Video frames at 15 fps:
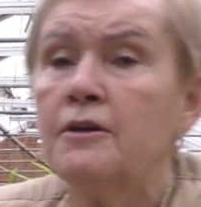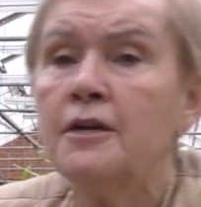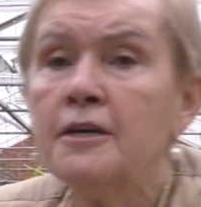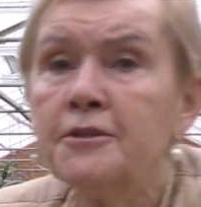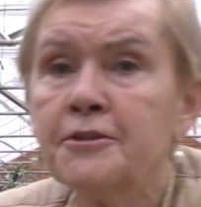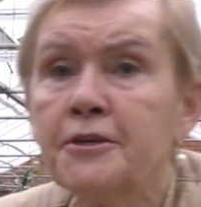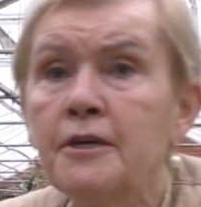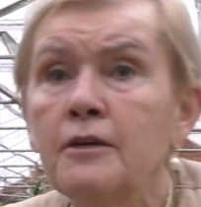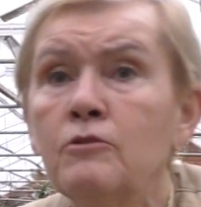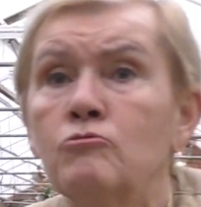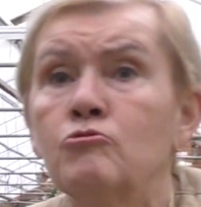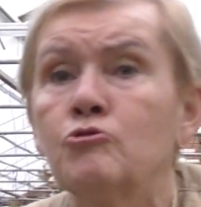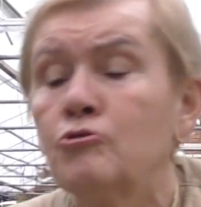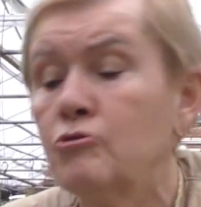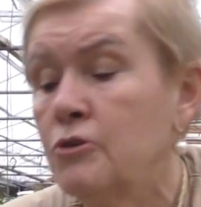редкие,
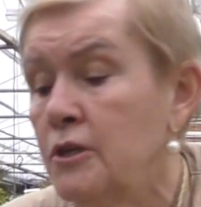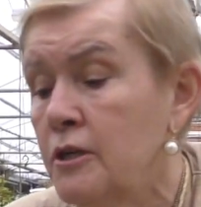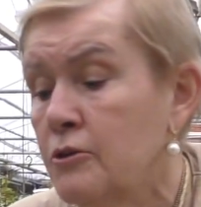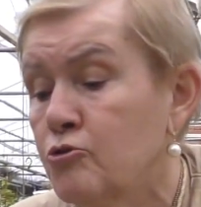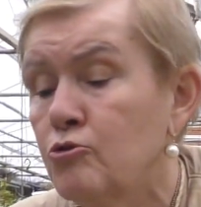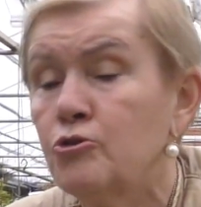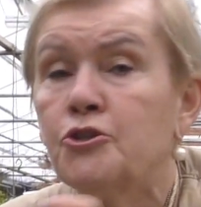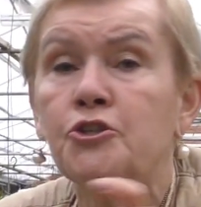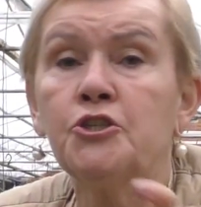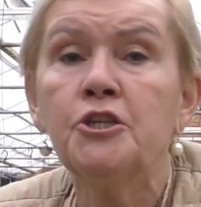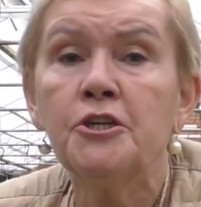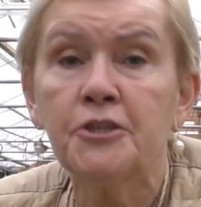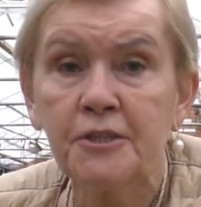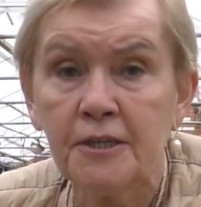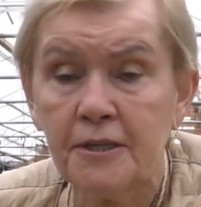у других, то есть
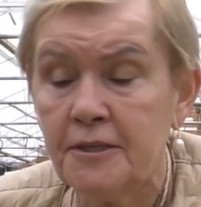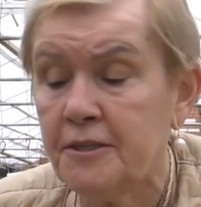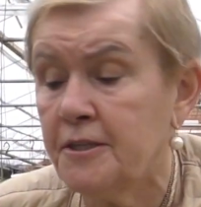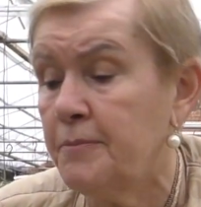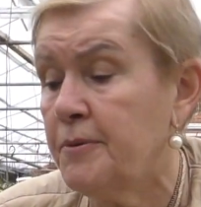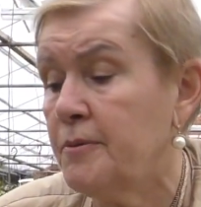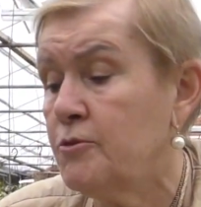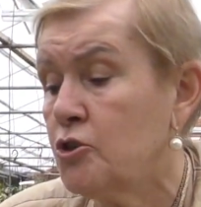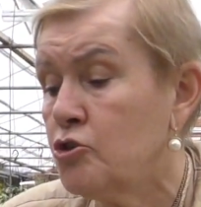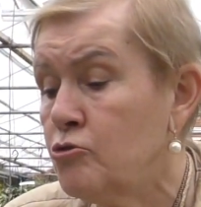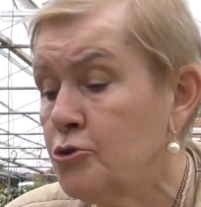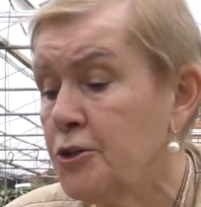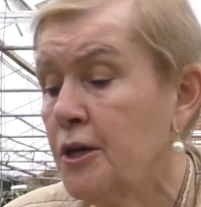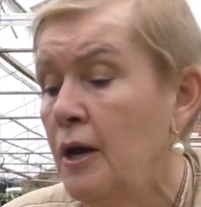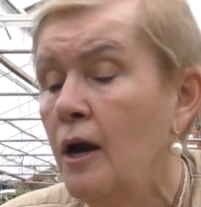через какие-то
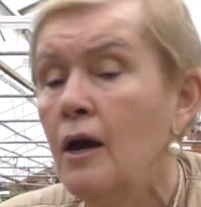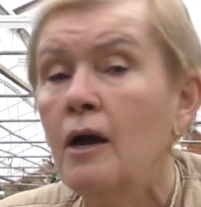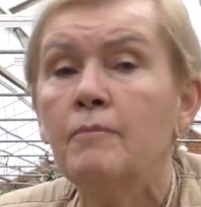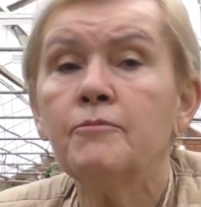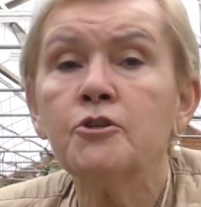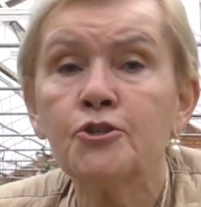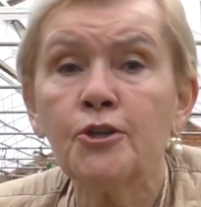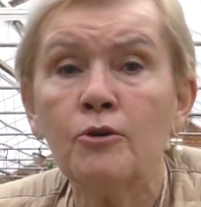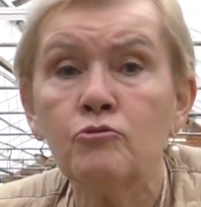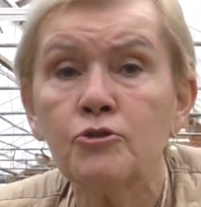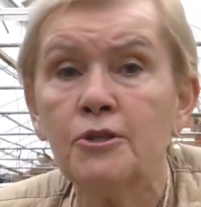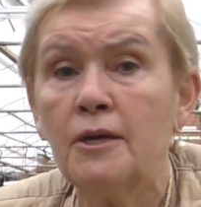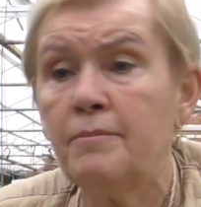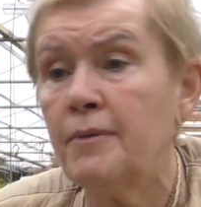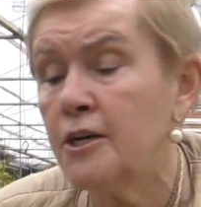промежутки,
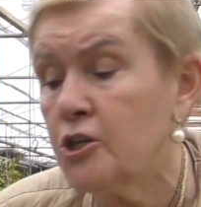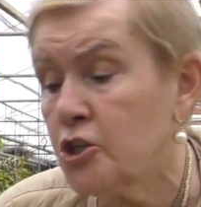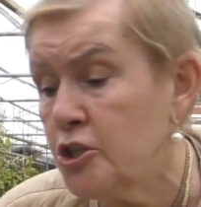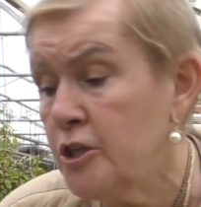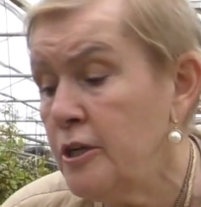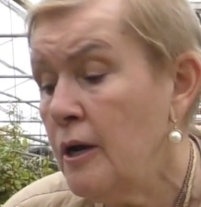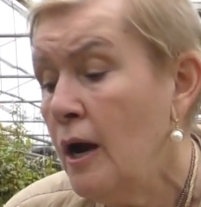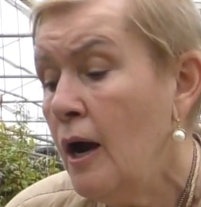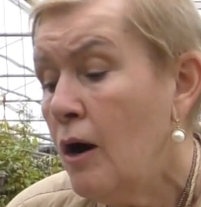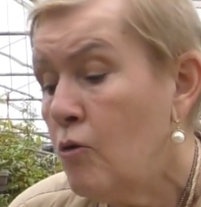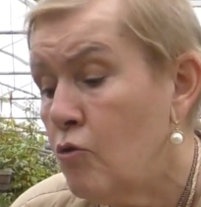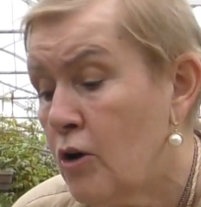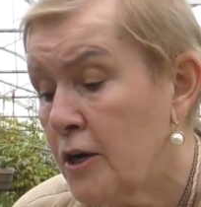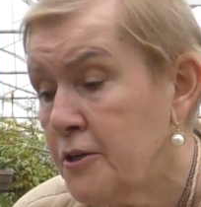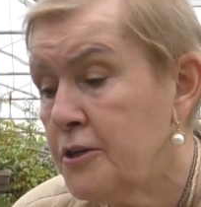междоузлые большие,
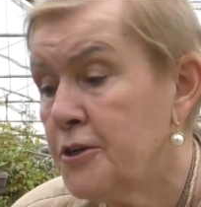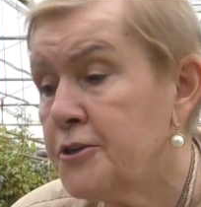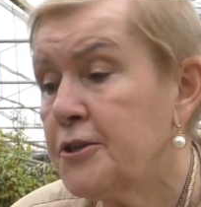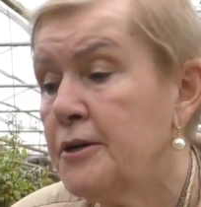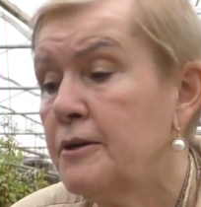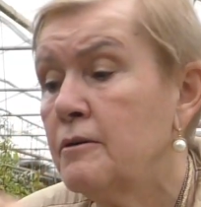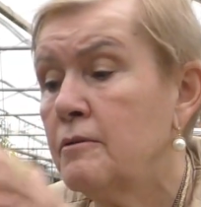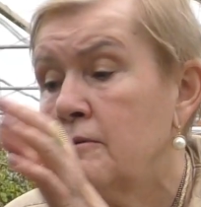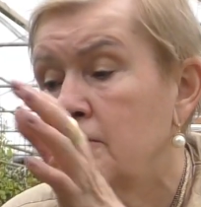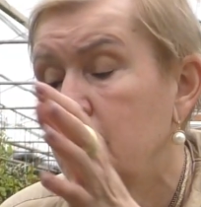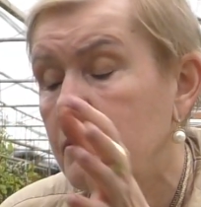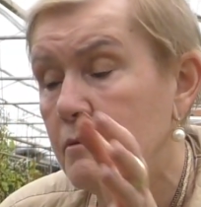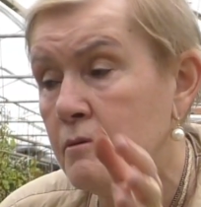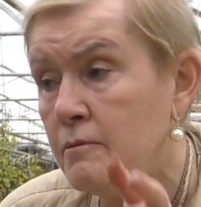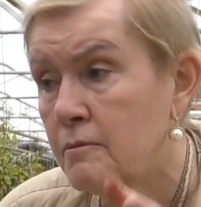у каких-то
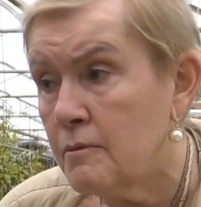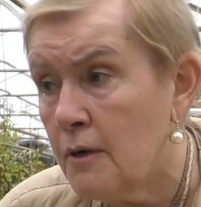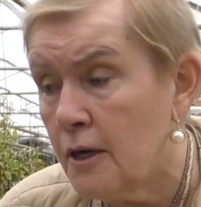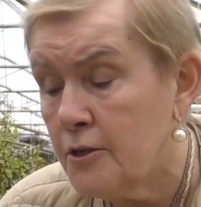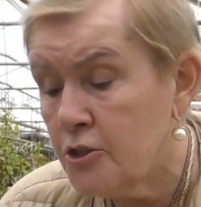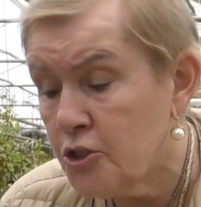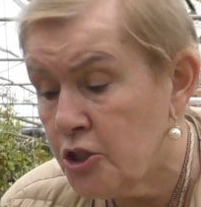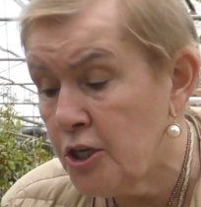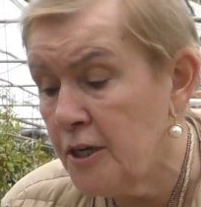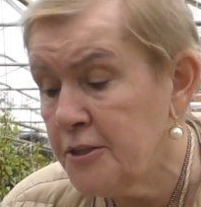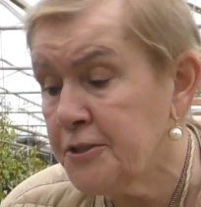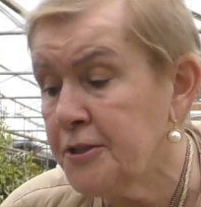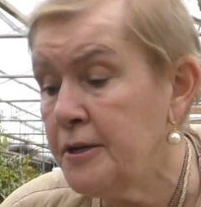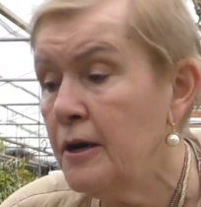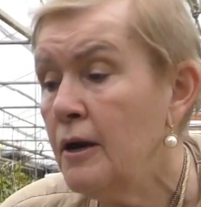э, они
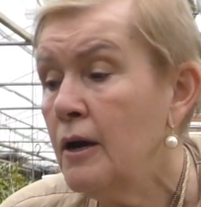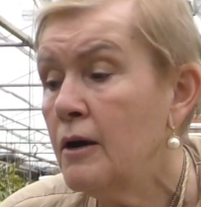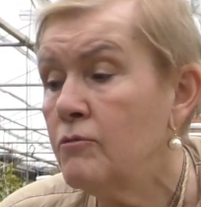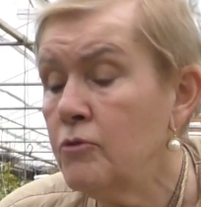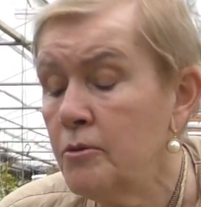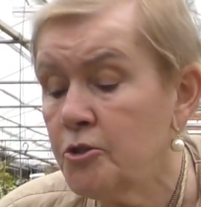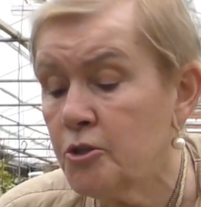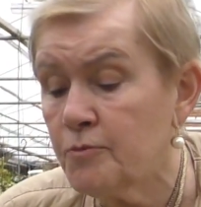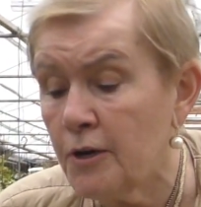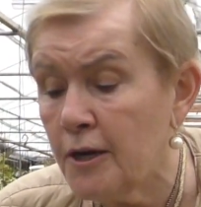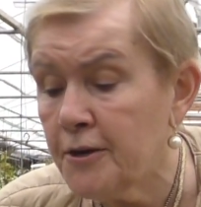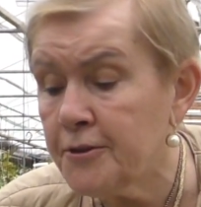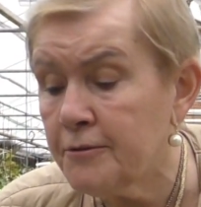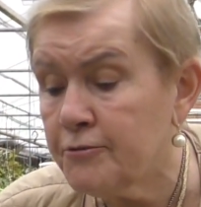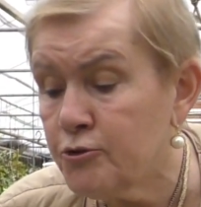частые. В общем,
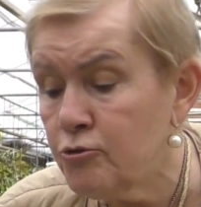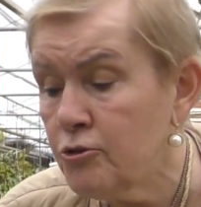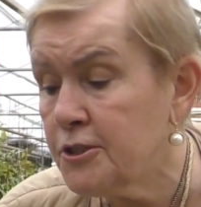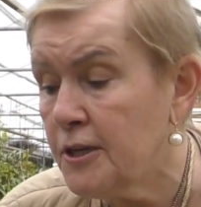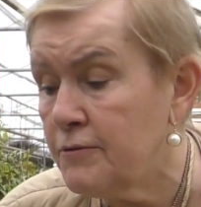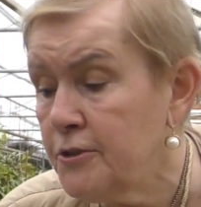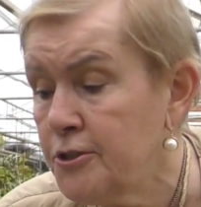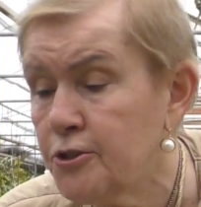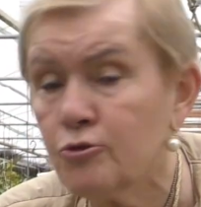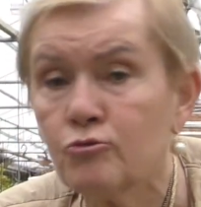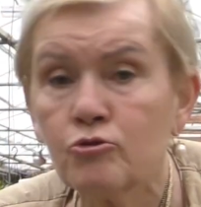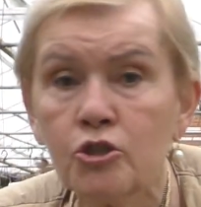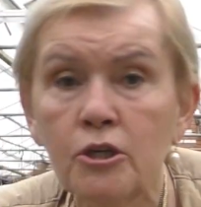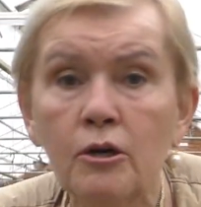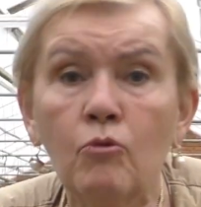это все зависит
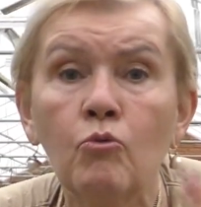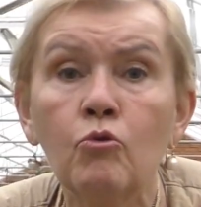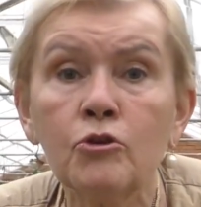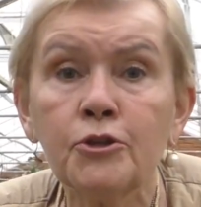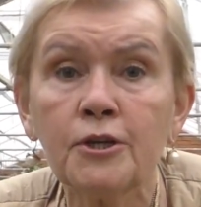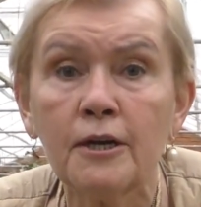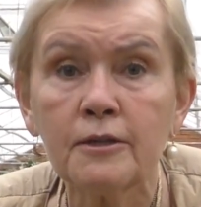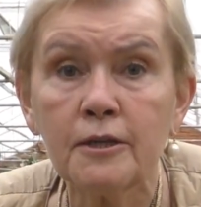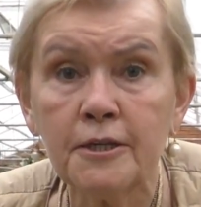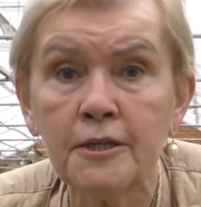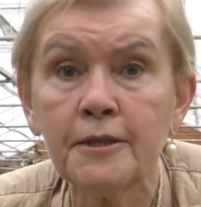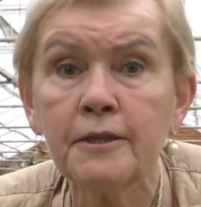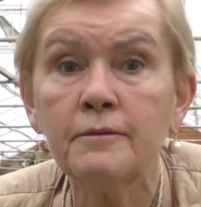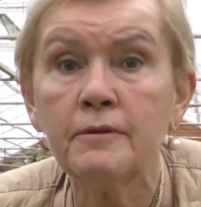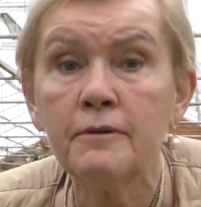уже от
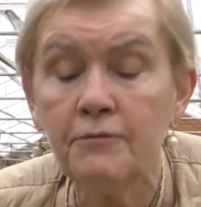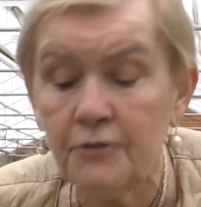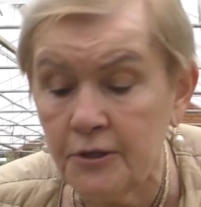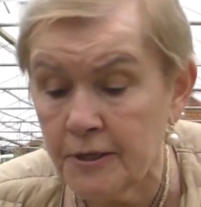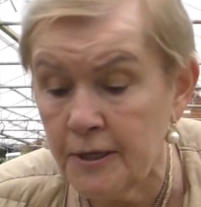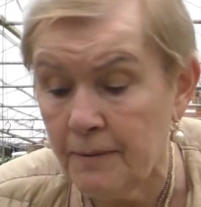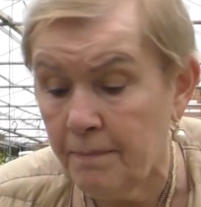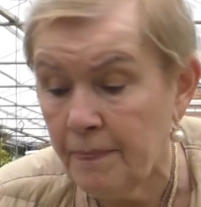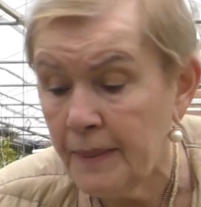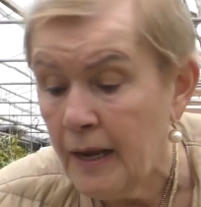конкретного вида.